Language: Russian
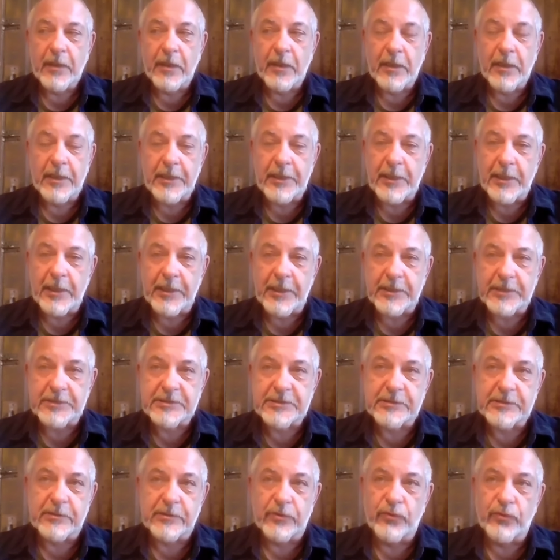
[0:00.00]
э, и
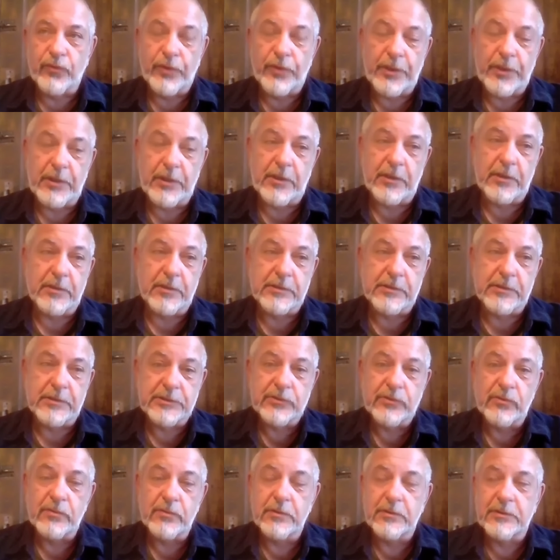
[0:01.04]
лес, но и
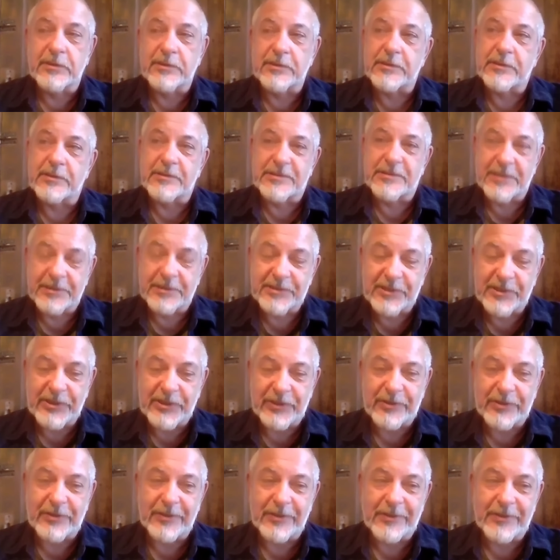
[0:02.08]
золото со
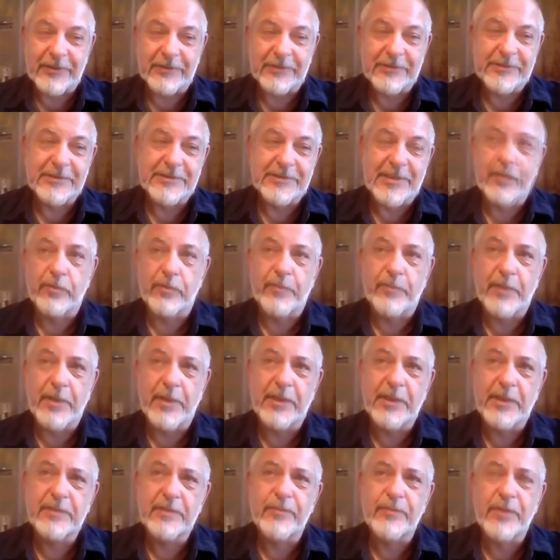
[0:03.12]
скидкой с
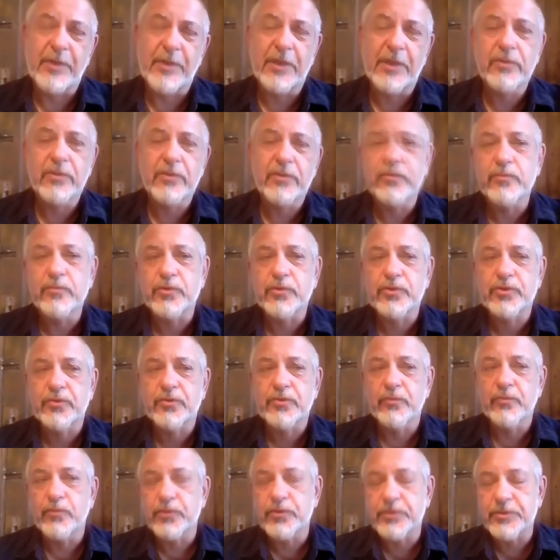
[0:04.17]
изрядной тоже было бы
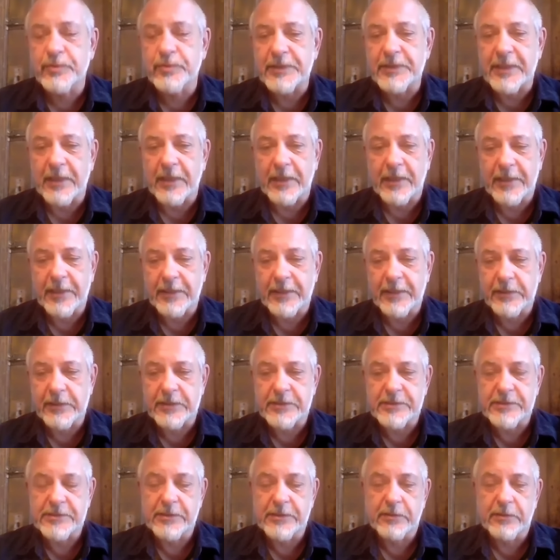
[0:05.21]
неплохо. Поэтому я думаю, что,
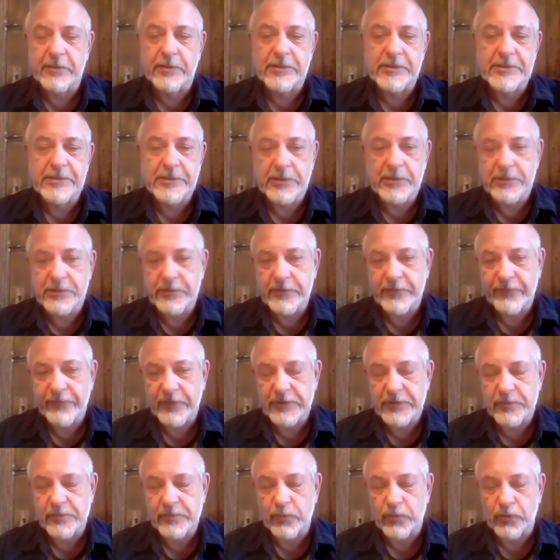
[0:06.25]
может быть, какая-то сделка
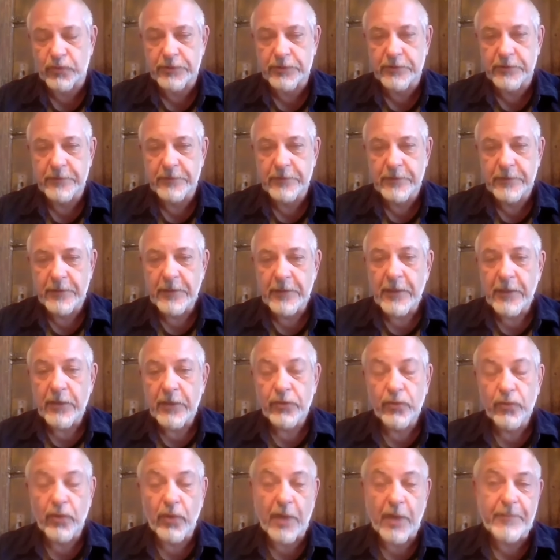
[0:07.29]
здесь и возможна.
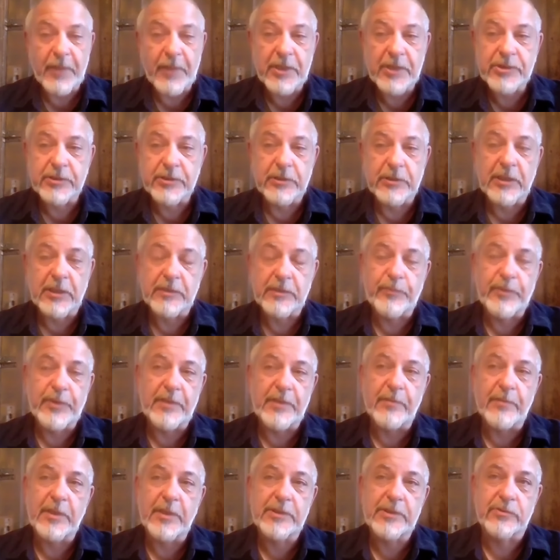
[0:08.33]
Но, ну, опять же, надо
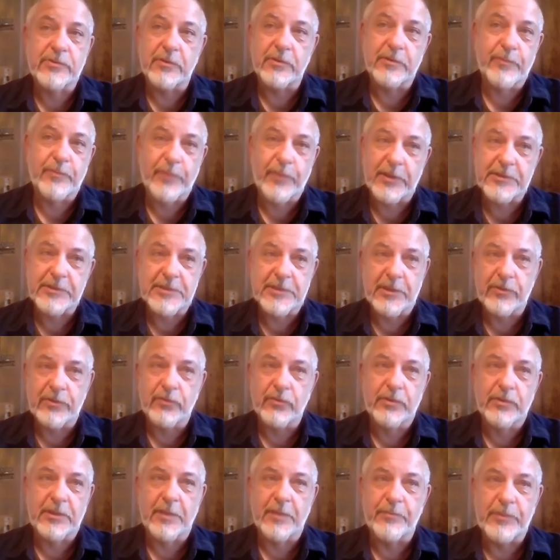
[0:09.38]
понимать, что это
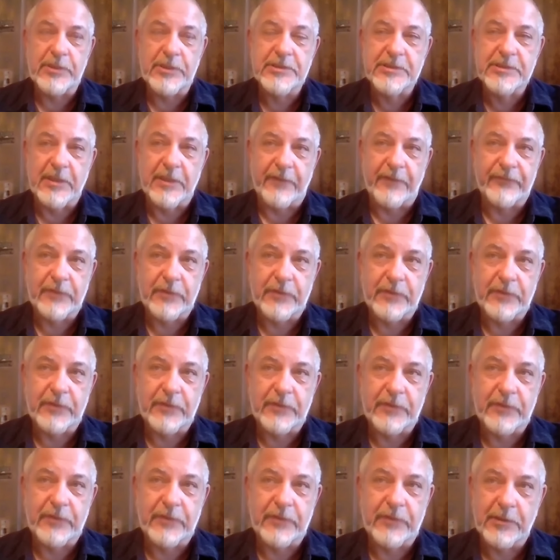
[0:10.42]
произойдет там не завтра.
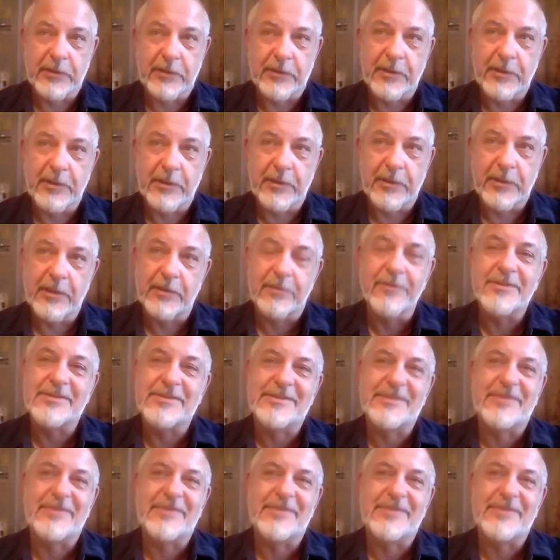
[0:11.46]
Да,